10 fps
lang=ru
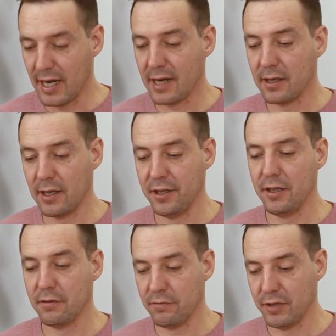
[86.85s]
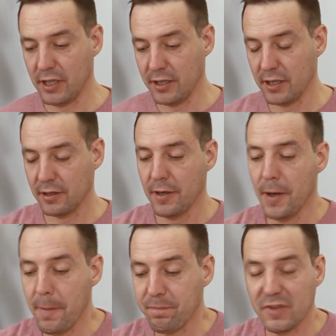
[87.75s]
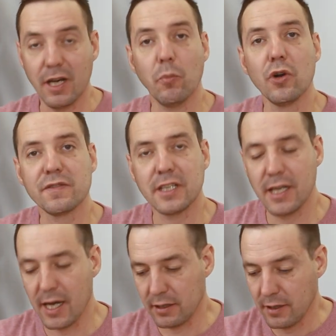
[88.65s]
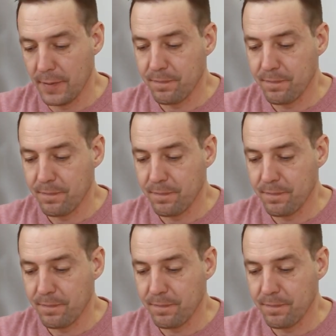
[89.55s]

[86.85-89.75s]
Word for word: как они выглядят. На мой взгляд,